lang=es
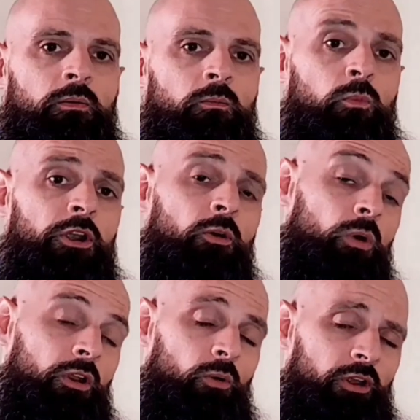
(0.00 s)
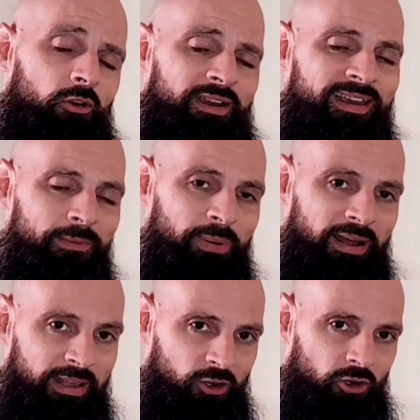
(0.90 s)
Bueno, bueno, bueno, qué
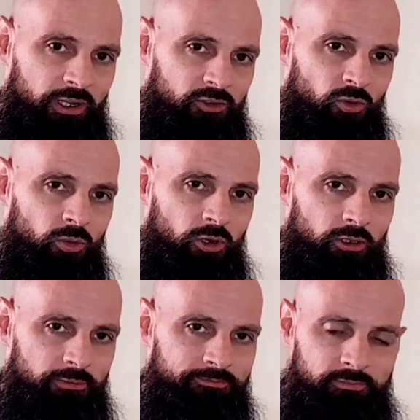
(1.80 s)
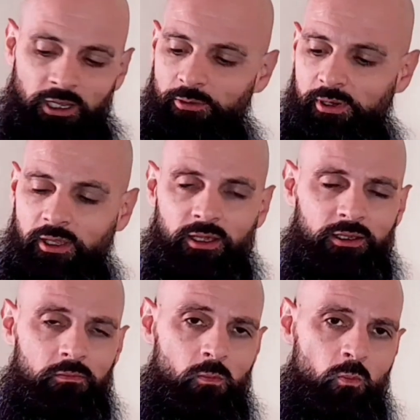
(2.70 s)
parejo que estuvo. La
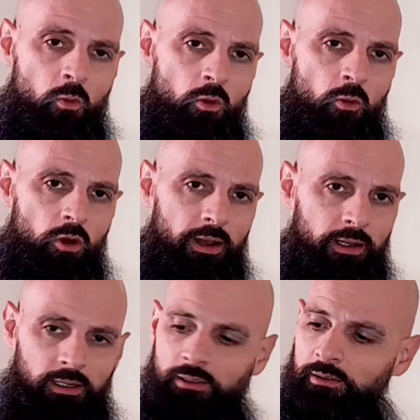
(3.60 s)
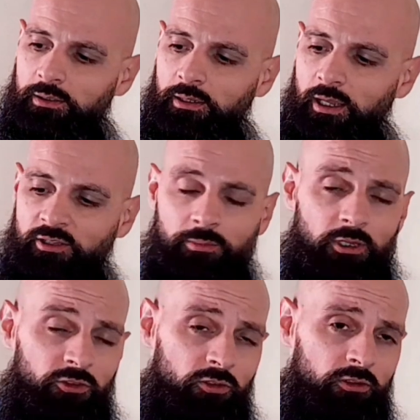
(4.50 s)
verdad, muy buena la
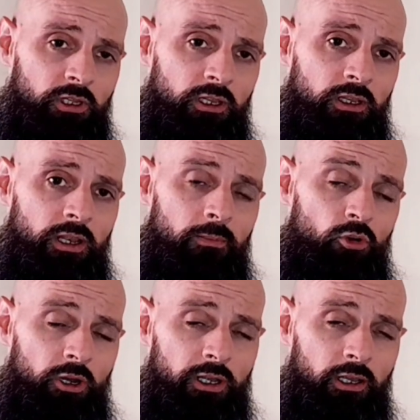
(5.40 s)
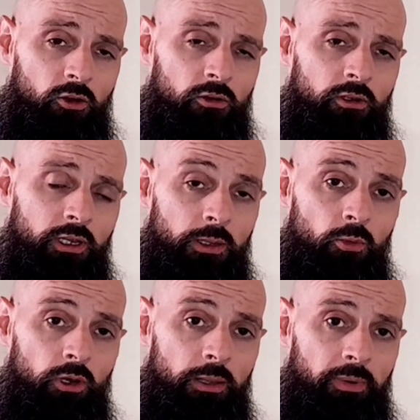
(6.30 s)
aceptación de las mujeres con Le
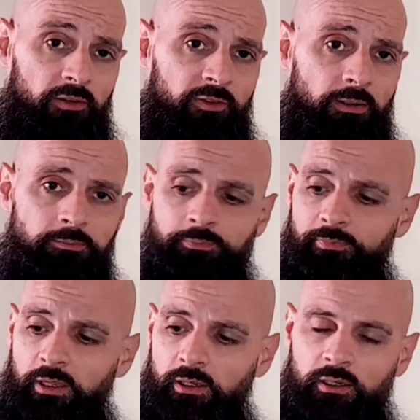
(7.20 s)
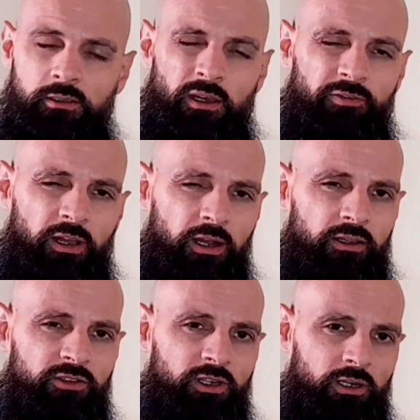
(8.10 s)
Bole Parfum. Esta
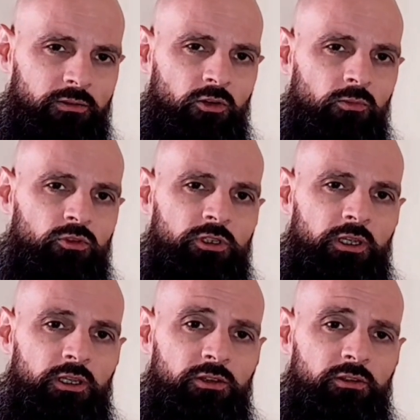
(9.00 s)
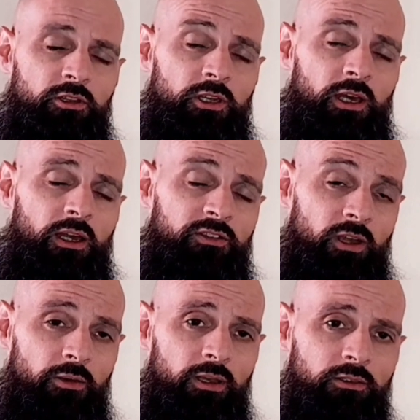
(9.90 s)
fragancia, como ustedes ya
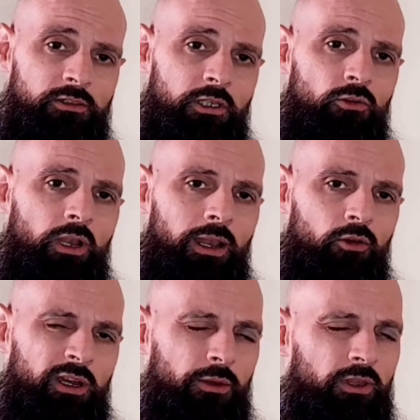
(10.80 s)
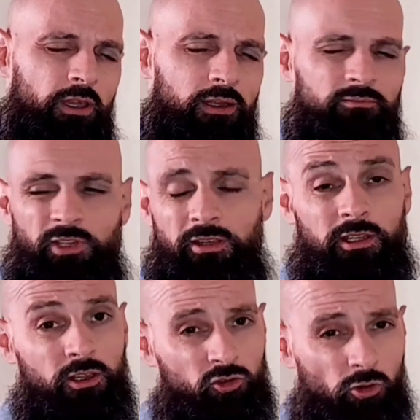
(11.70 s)
saben, tiene una longevidad de
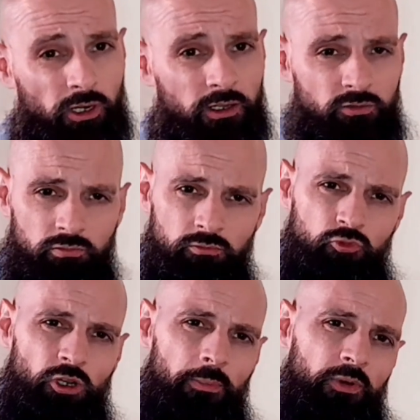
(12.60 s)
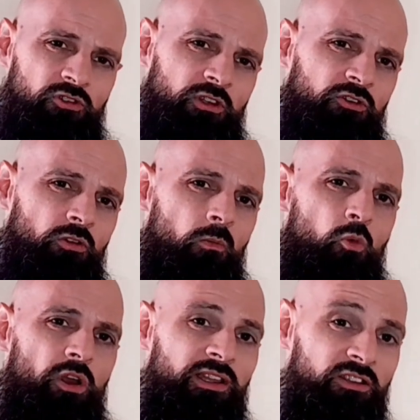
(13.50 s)
10 horas, una proyección
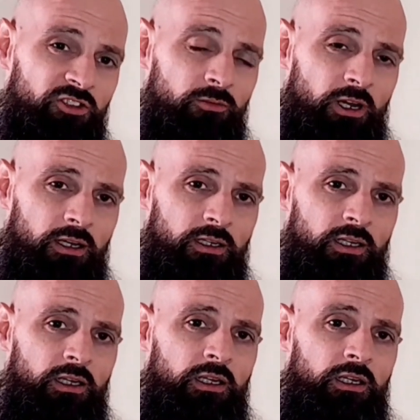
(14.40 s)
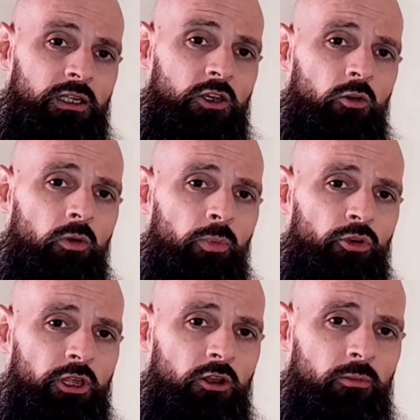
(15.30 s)
buenísima y como
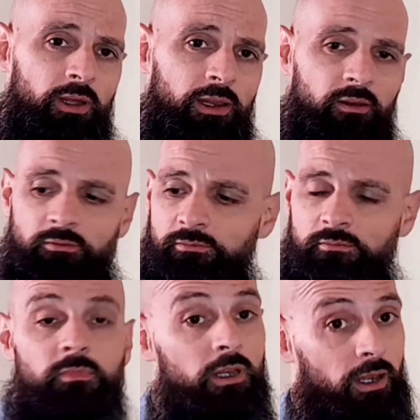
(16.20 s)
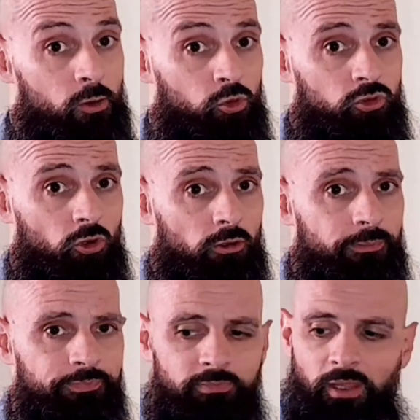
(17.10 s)
pudieron ver, les gustó.
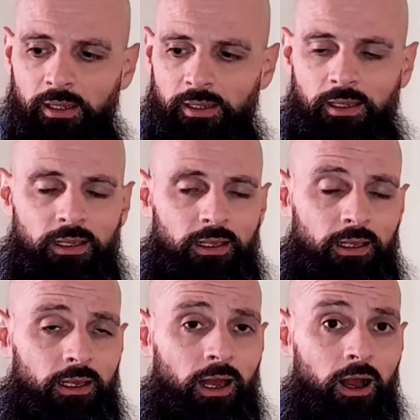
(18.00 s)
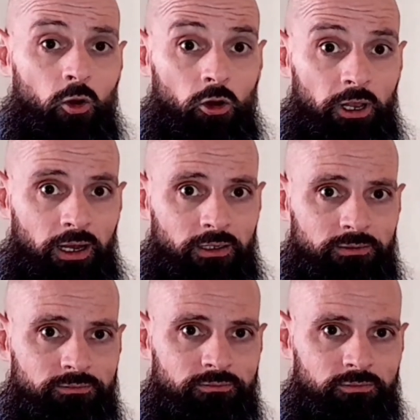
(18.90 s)
Ahora,
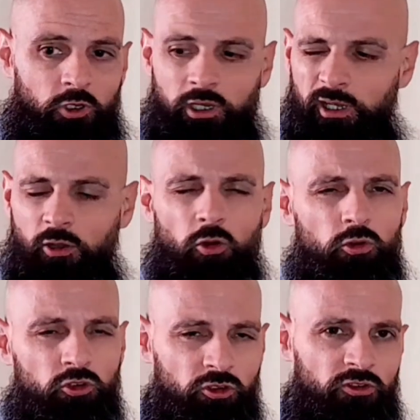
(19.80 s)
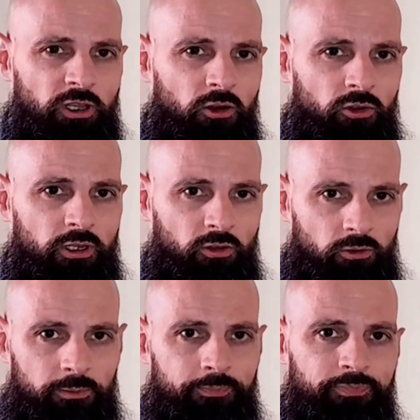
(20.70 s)
¿qué conclusión saco de esto?
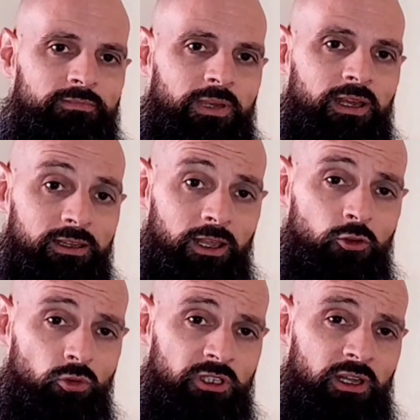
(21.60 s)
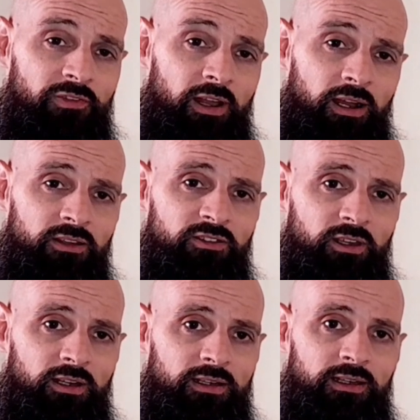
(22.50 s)
Es tan dulce esta
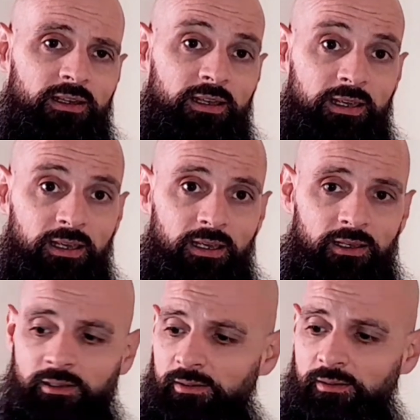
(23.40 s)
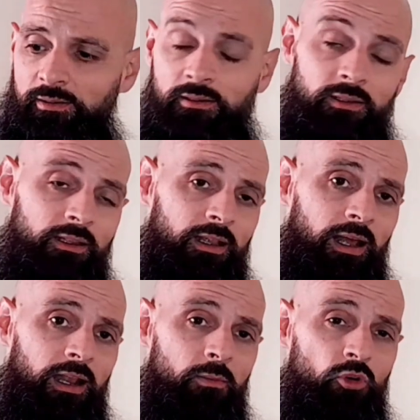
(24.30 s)
fragancia que
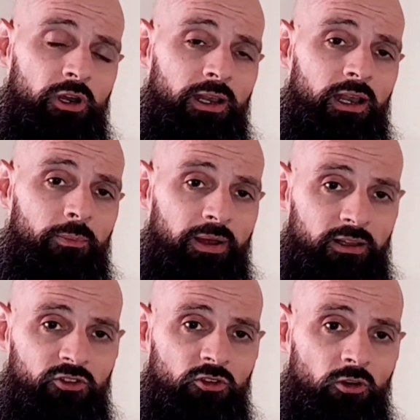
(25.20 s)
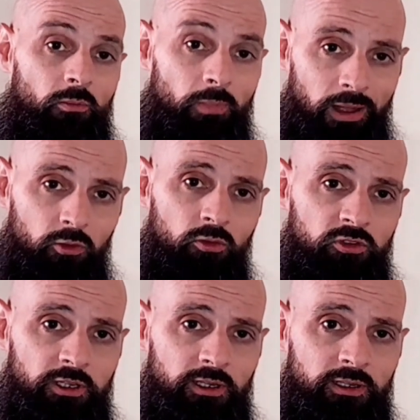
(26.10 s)
a las mujeres les pareció más
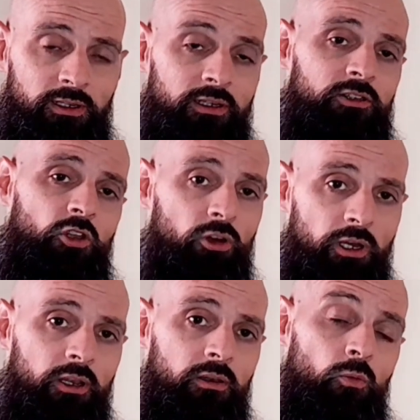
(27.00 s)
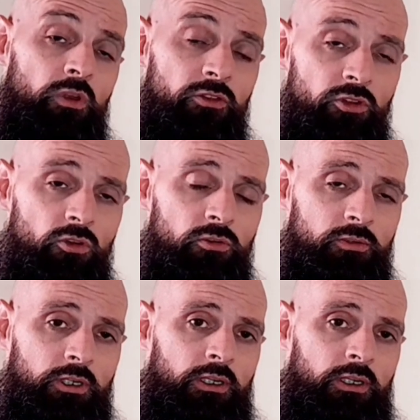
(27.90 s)
dulce que Stronger With You.